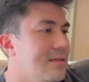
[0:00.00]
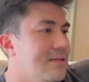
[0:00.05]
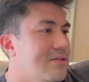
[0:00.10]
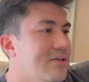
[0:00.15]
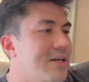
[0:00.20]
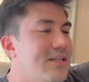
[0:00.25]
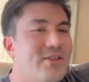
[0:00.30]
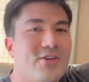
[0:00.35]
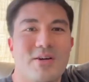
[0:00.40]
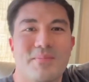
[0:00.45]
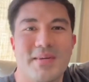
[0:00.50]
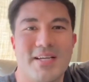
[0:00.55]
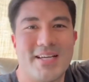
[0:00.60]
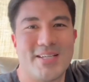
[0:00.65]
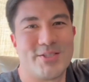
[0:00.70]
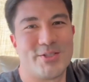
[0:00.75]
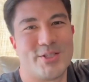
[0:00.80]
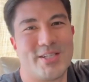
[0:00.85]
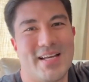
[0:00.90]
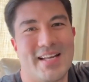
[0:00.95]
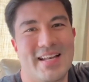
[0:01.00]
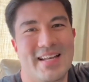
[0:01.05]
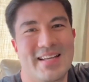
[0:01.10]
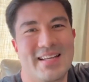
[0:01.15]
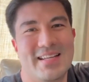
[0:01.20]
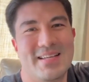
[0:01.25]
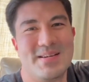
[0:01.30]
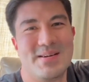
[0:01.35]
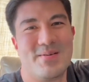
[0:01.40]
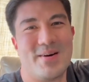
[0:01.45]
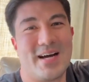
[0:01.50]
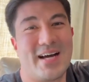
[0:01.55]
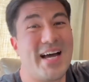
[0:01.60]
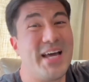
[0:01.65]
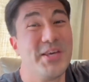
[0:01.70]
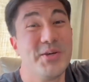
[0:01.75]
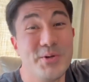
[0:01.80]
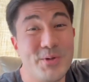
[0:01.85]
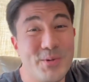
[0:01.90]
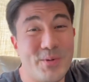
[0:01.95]
So ganito kami kasosyal.
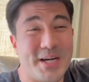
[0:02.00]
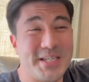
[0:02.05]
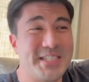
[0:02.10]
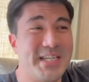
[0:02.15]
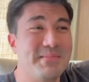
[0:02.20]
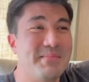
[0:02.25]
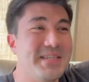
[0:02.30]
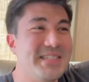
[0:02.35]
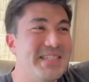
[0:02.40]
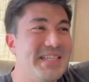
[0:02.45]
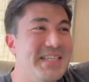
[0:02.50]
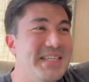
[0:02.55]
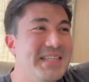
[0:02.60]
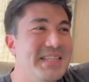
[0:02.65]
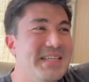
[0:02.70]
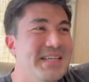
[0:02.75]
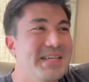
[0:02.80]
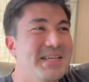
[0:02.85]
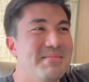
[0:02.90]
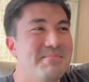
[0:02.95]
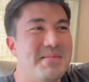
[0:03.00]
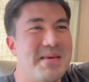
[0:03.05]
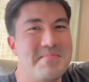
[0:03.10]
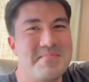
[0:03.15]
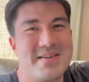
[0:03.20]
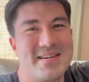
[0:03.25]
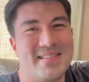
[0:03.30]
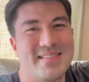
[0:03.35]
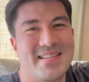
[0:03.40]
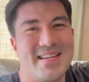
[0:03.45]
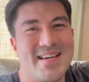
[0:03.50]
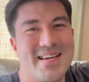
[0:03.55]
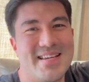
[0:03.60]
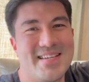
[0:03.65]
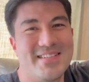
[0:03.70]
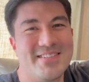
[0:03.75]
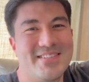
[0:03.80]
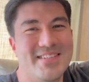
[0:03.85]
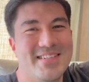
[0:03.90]
Kayo, washing machine, may mga dryer.